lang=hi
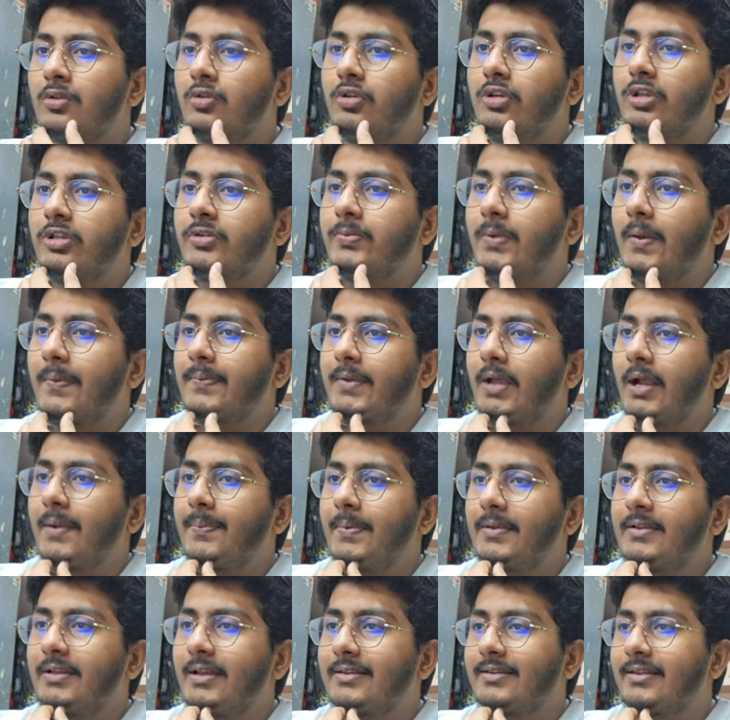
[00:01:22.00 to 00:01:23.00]
तो इस
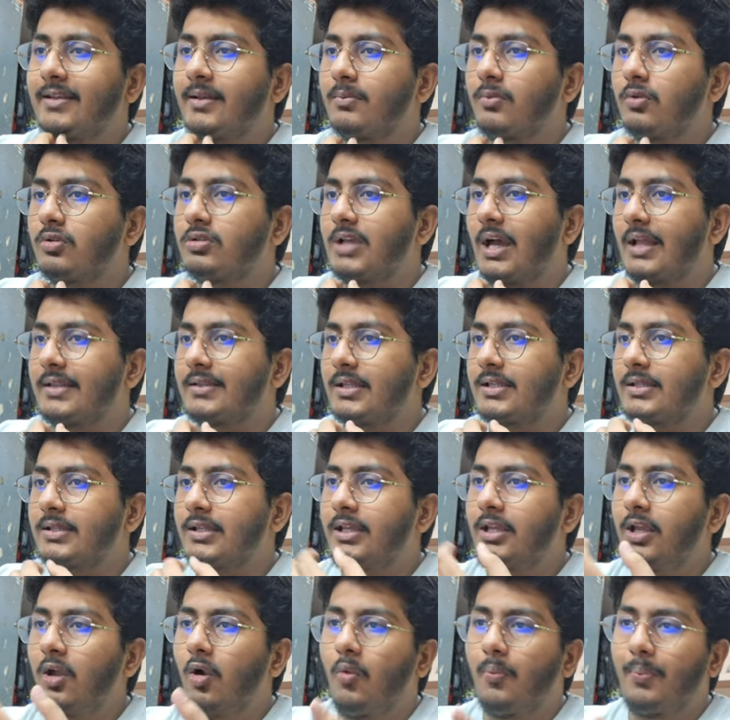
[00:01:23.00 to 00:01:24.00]
वेबसाइट पर जैसे हम लोग जाते
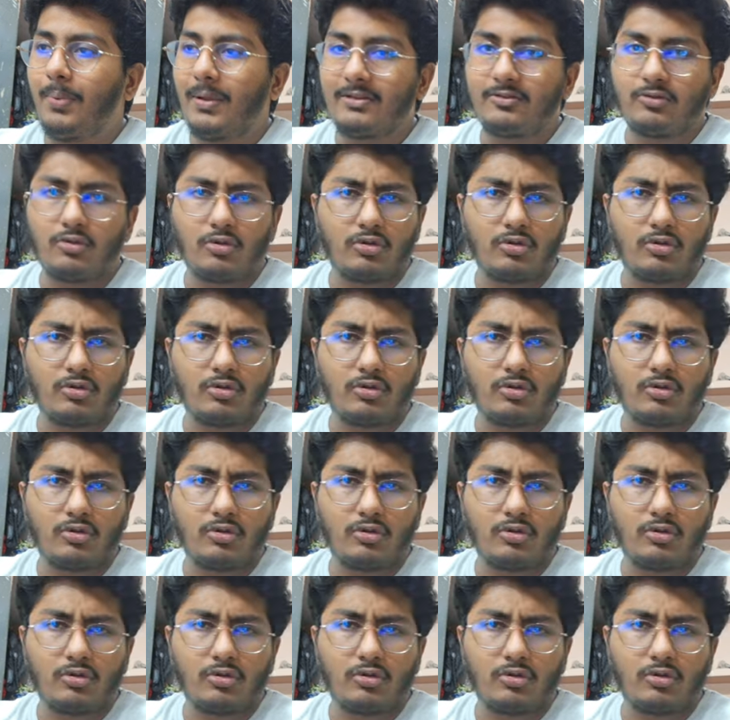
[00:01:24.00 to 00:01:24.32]
थे ये ओपन